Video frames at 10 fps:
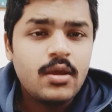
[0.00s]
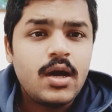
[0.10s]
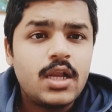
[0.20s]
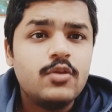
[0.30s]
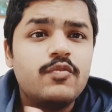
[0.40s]

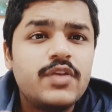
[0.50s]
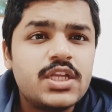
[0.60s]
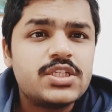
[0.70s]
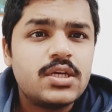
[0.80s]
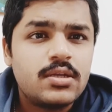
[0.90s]
आर यू
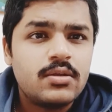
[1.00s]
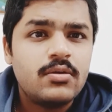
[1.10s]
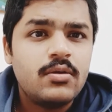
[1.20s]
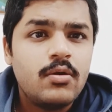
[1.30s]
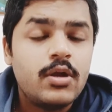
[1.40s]
फ्रेशर
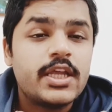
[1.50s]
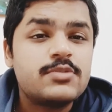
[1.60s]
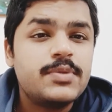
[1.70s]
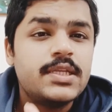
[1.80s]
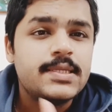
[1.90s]
और
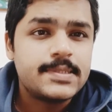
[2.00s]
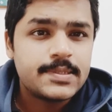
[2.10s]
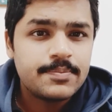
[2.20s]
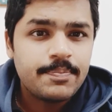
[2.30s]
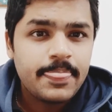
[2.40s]
एक्सपीरियंस
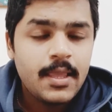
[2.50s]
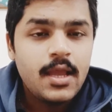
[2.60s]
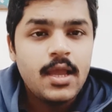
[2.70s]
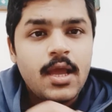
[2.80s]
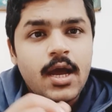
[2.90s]

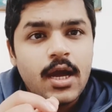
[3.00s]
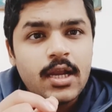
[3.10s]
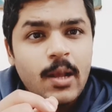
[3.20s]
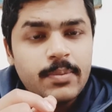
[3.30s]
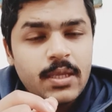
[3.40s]

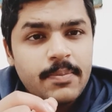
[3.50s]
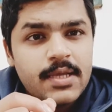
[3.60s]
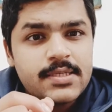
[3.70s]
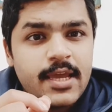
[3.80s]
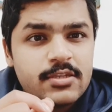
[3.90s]
अगर आपके
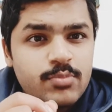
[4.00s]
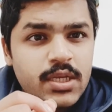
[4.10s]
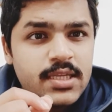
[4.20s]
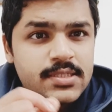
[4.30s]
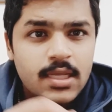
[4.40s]
पास
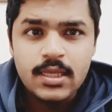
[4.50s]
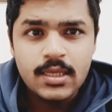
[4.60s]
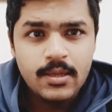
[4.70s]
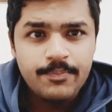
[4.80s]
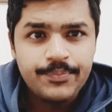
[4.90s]
एक्सपीरियंस नहीं
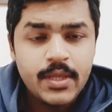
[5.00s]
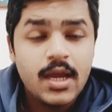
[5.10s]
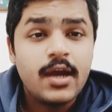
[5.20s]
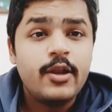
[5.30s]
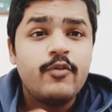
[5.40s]
है
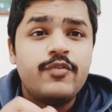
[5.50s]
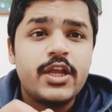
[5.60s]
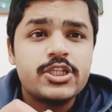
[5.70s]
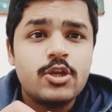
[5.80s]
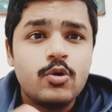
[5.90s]
अगर आप
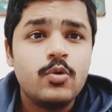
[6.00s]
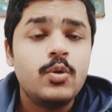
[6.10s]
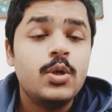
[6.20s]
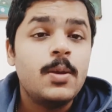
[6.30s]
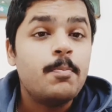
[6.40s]
फ्रेशर हो
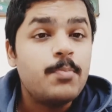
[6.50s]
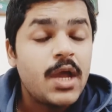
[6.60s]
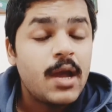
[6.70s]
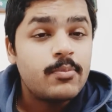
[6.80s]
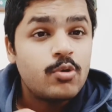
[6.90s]
मैं
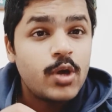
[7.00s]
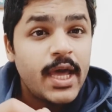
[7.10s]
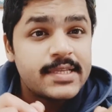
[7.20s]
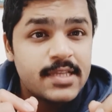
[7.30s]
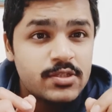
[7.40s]
आपको
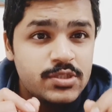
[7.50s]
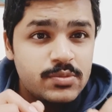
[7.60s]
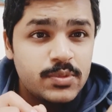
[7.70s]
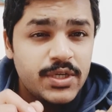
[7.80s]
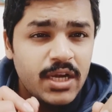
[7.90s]
ऐसा
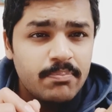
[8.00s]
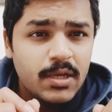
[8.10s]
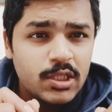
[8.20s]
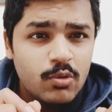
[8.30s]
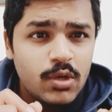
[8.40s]
ट्रिक
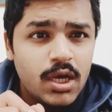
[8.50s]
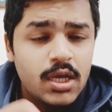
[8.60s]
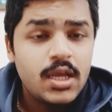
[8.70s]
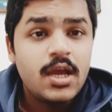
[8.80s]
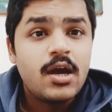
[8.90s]
बताऊंगा
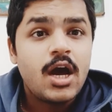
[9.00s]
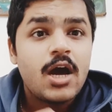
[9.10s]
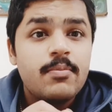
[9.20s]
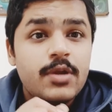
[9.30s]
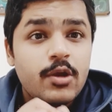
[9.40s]

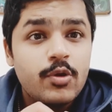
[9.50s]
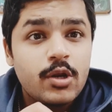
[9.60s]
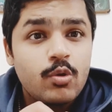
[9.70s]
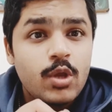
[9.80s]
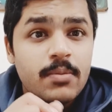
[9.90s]
आप
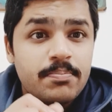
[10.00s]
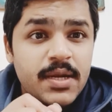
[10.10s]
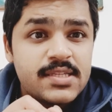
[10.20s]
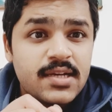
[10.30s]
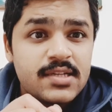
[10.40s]
रिक्रूटर को
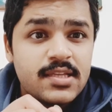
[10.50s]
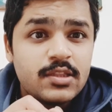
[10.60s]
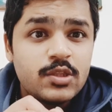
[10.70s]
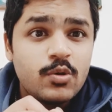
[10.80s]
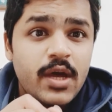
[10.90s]
इम्प्रेस कर
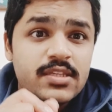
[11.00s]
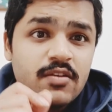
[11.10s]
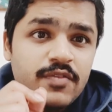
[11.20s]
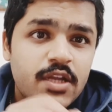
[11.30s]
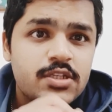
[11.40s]
सकते हो एज अ
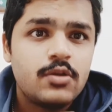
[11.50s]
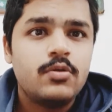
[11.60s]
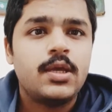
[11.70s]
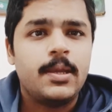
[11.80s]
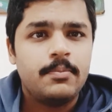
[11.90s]
फ्रेशर हो
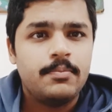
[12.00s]
के